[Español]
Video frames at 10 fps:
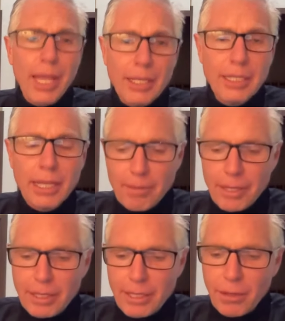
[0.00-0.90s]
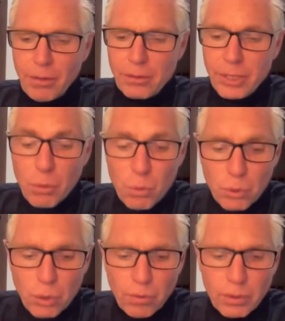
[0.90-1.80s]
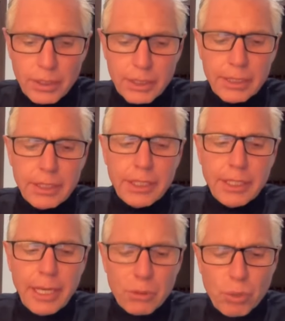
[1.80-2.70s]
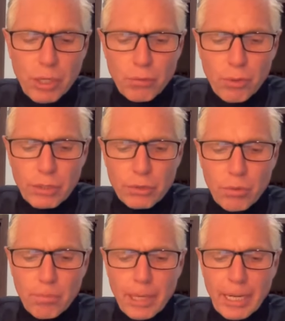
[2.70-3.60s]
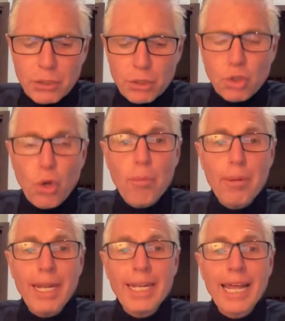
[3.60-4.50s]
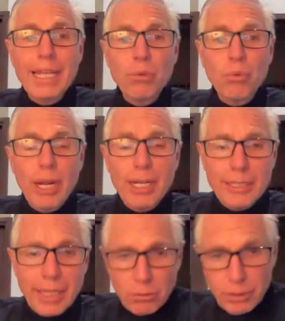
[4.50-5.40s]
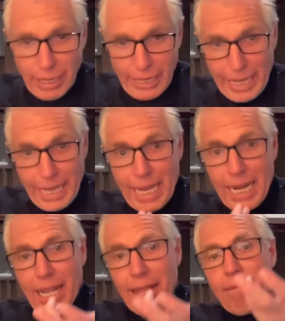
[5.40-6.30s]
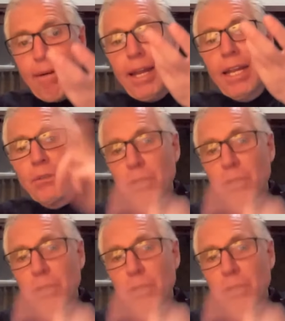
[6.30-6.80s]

Esa es la vida interior. Segundo, es un esfuerzo para sobrenaturalizar, o sea, elevar